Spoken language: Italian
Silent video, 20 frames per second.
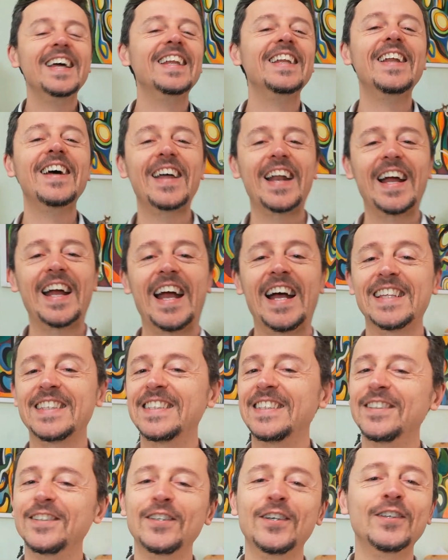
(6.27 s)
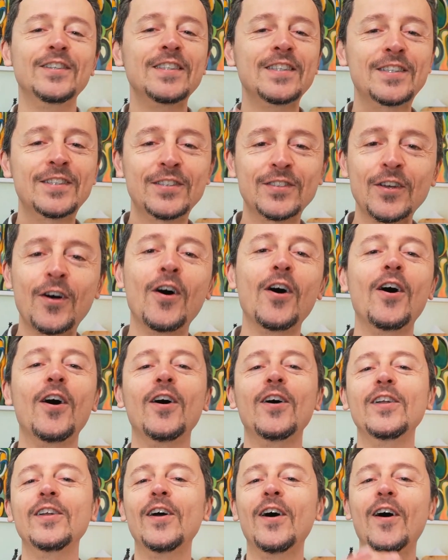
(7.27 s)
No ragazzi, non
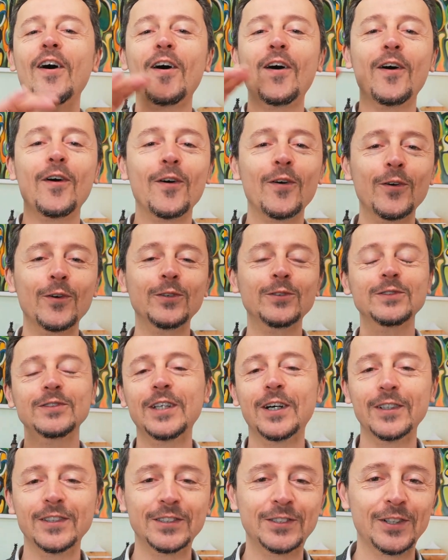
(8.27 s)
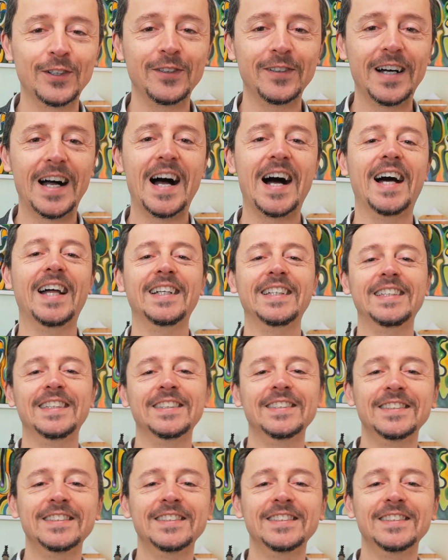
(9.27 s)
sono un Don Giovanni,